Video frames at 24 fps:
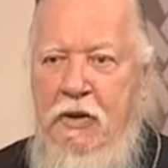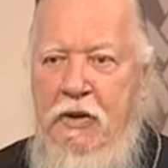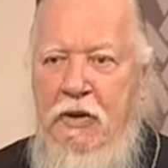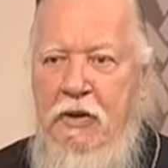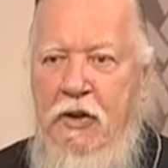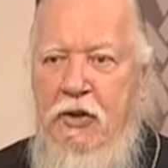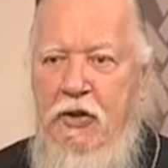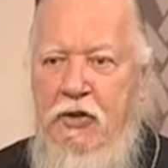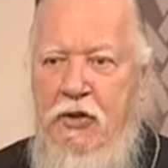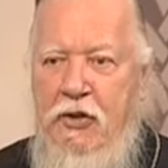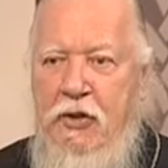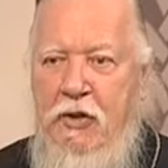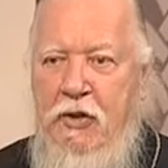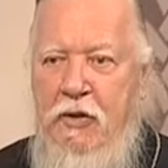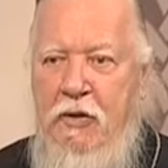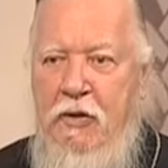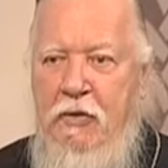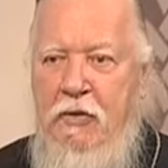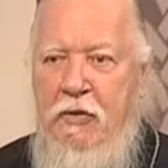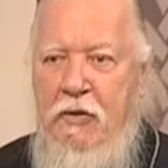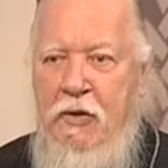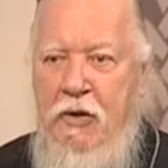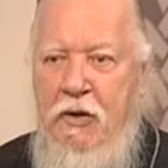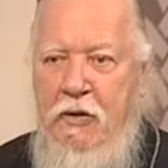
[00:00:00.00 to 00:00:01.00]

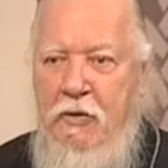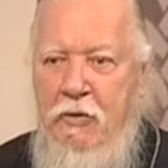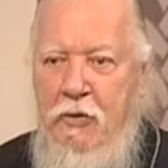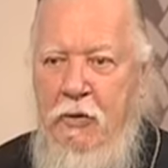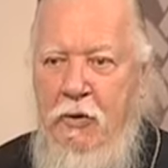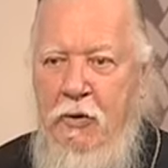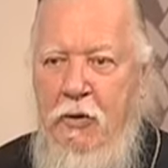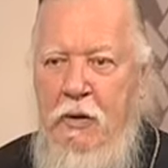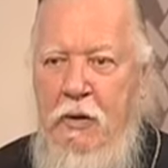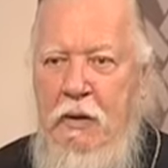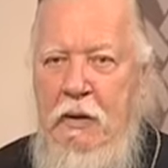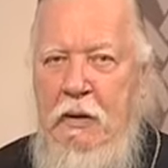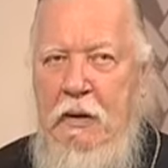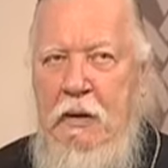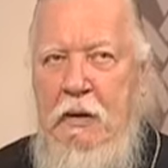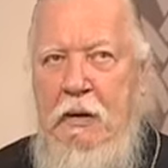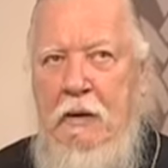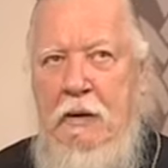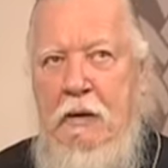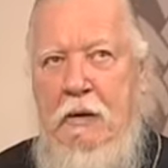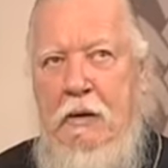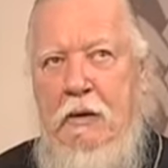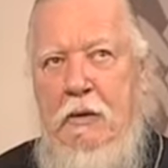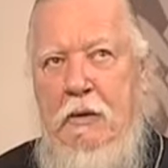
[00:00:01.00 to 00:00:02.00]
поэтическое все равно
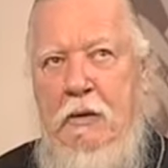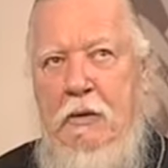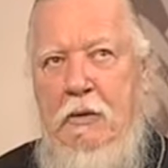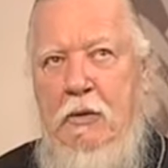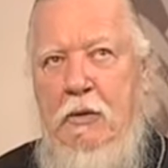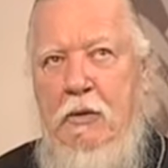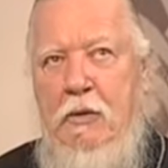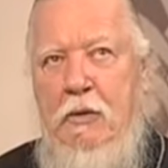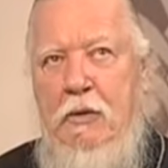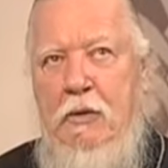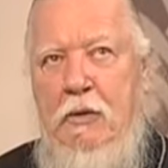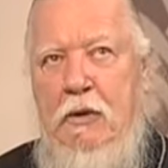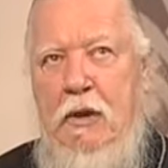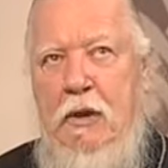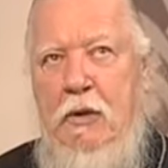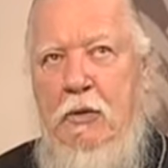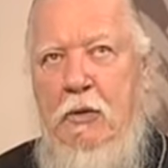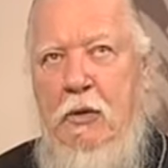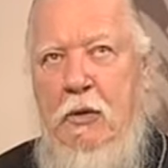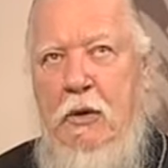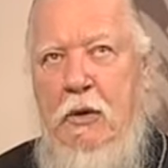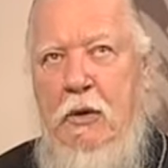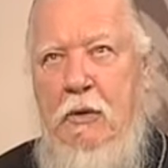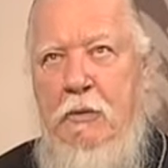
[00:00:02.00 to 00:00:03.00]
ну,
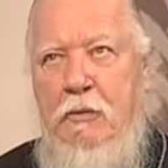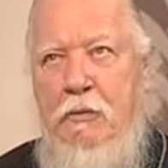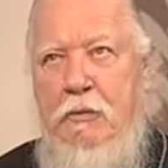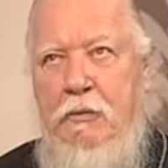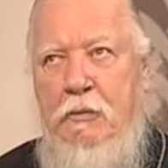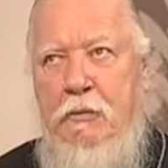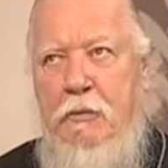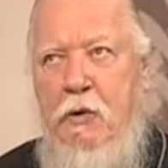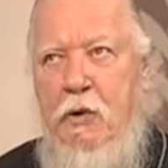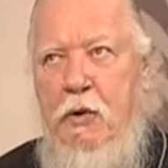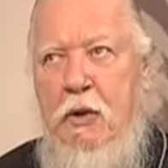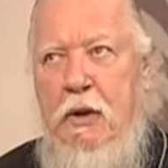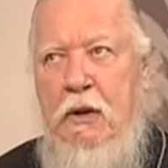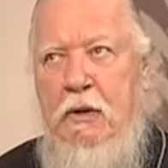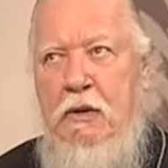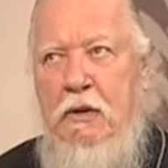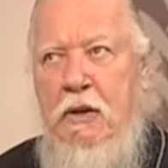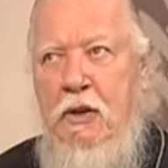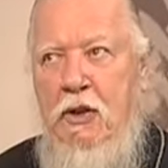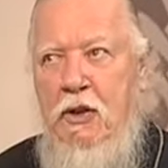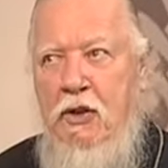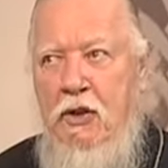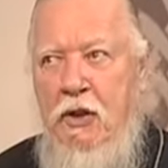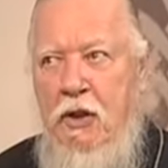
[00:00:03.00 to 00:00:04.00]
такое ну,
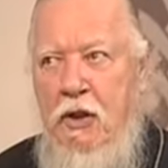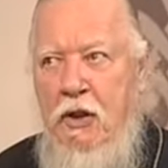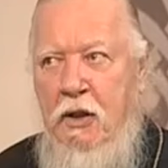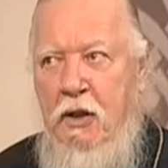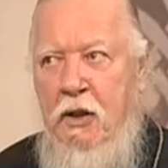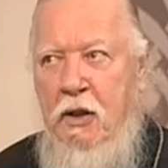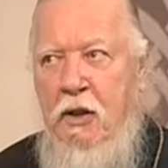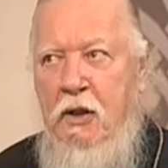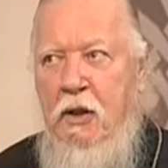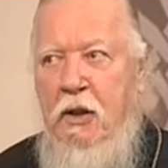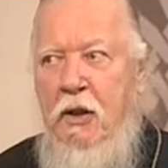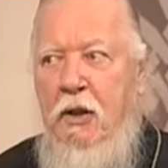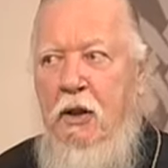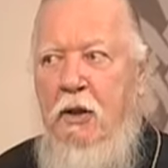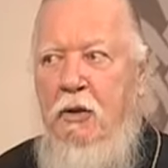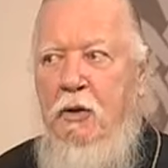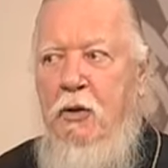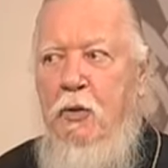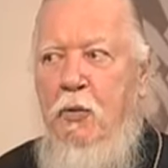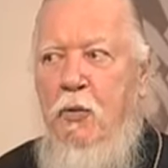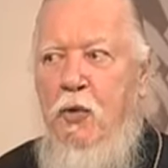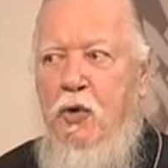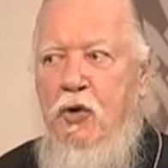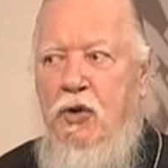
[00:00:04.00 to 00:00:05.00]
отношение,
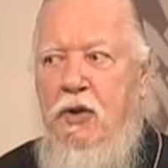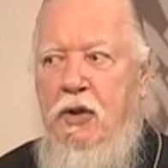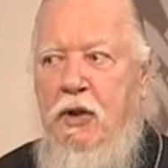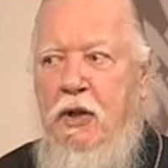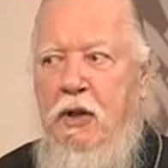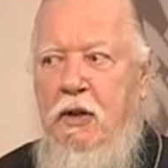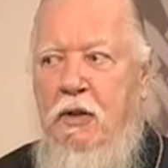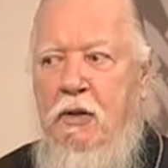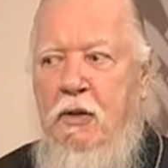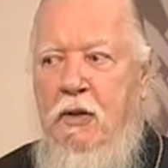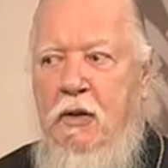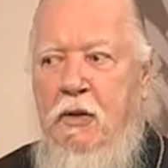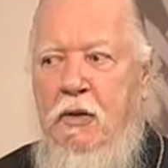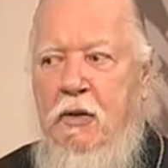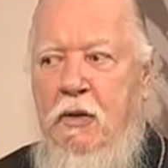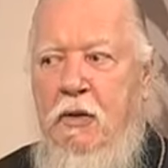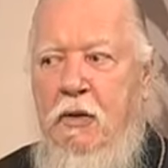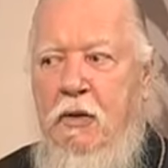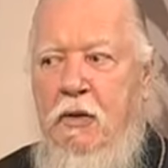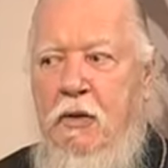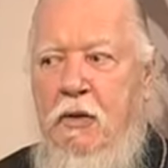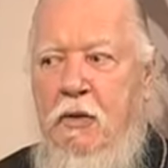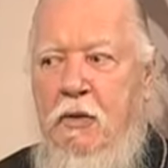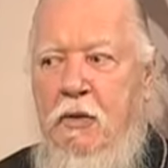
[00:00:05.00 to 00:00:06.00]
ну, можно сказать,
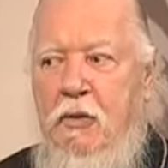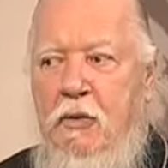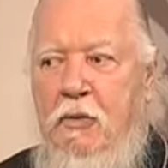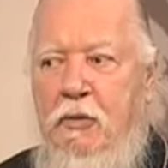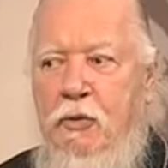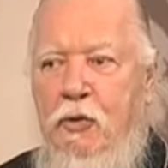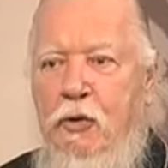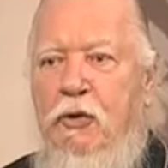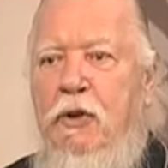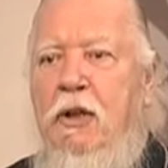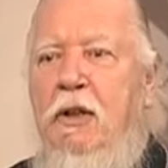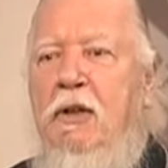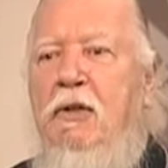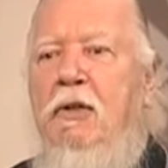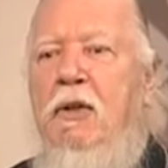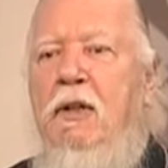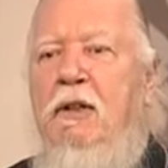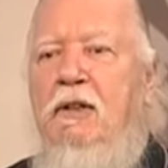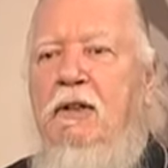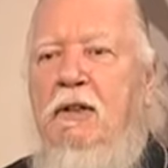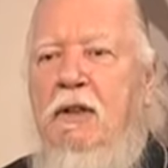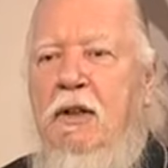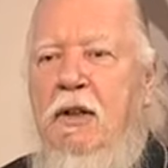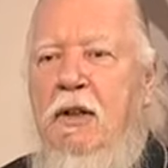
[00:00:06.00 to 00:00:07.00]
внутри
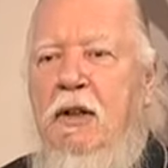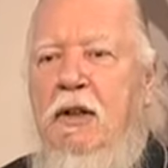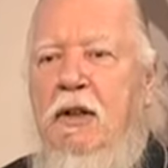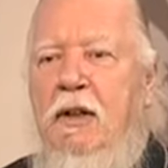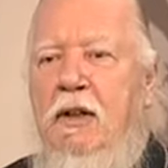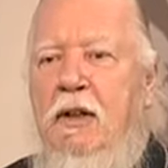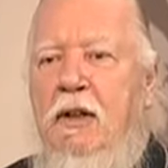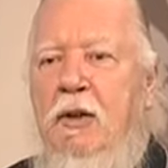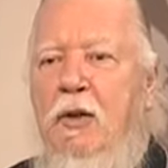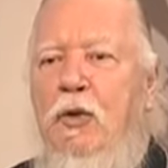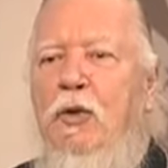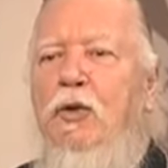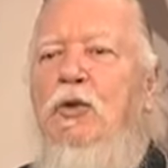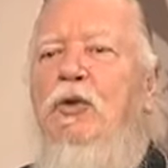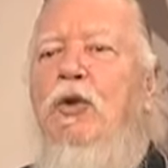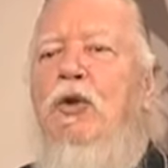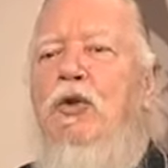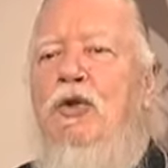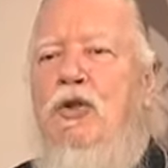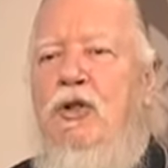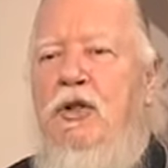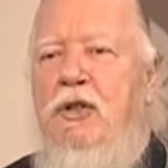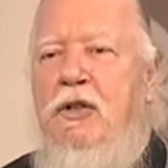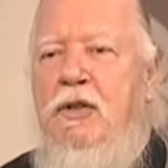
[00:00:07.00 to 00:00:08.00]
вас –
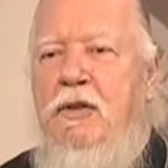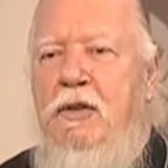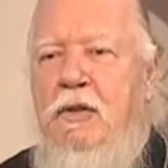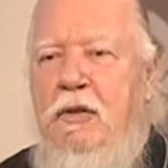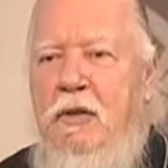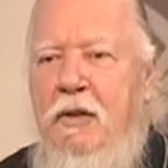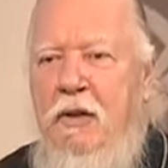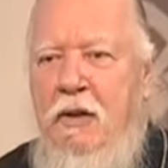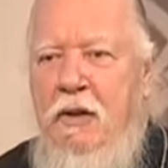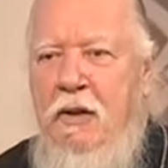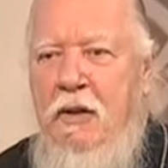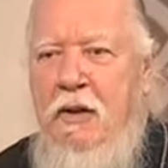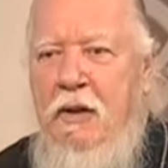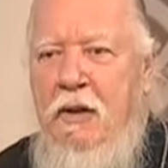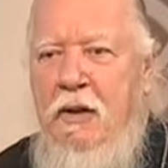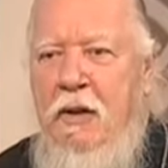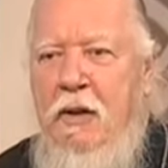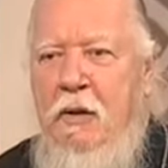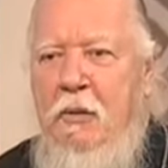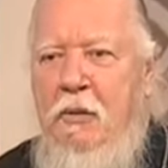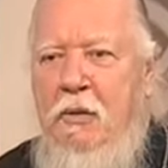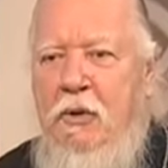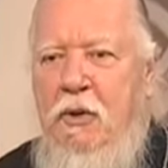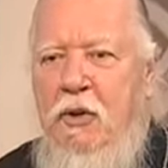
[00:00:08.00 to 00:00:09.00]
художественно,
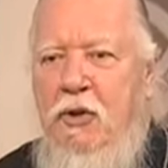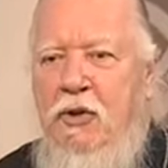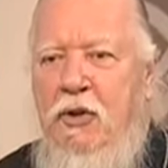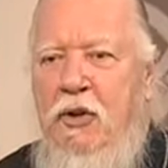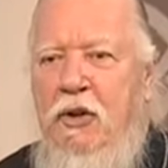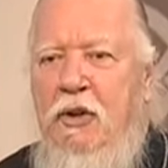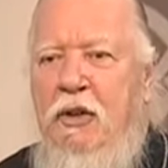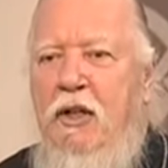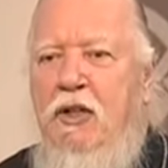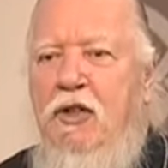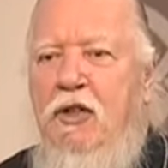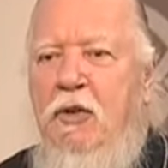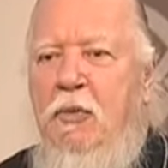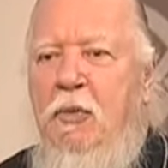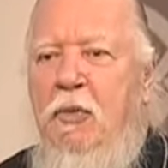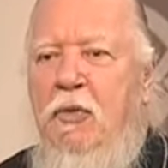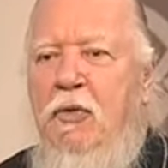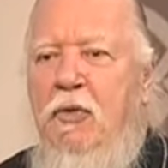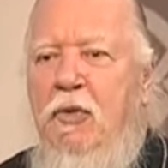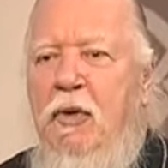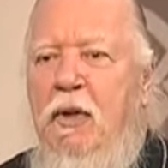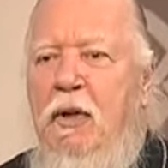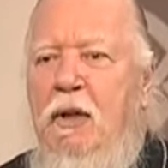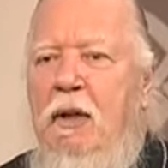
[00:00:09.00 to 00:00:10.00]
потому что иначе
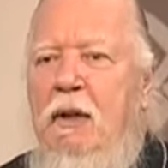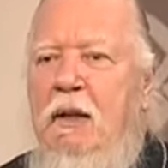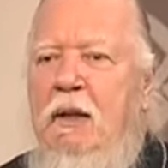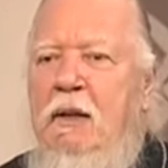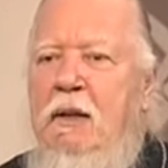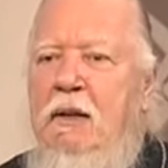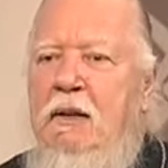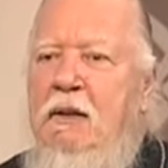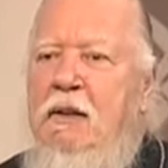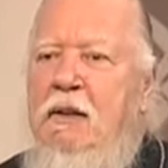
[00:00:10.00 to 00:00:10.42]
бы